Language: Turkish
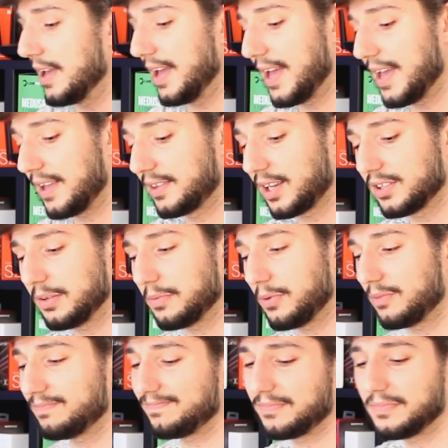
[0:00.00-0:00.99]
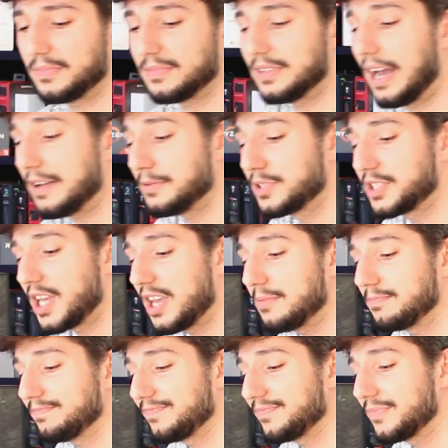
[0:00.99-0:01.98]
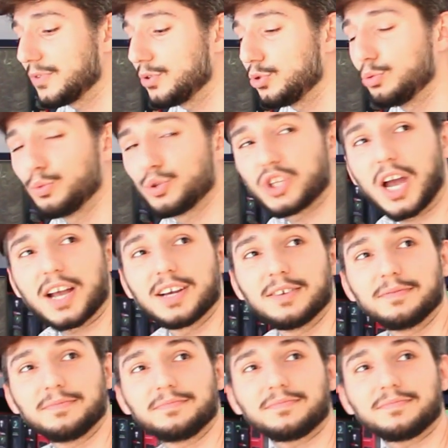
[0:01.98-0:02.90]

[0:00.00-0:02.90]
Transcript: E, tadı yani şeyim yumuşak.